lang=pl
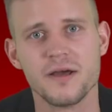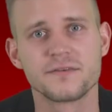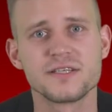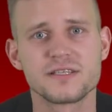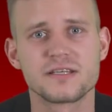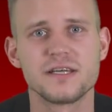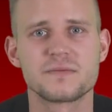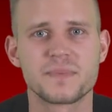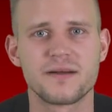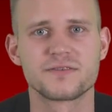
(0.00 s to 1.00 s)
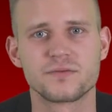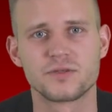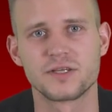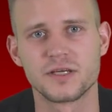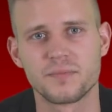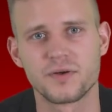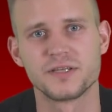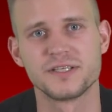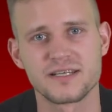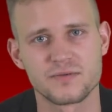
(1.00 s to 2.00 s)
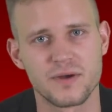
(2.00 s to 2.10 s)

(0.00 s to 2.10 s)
Wszystkich sprawców do tej pory nie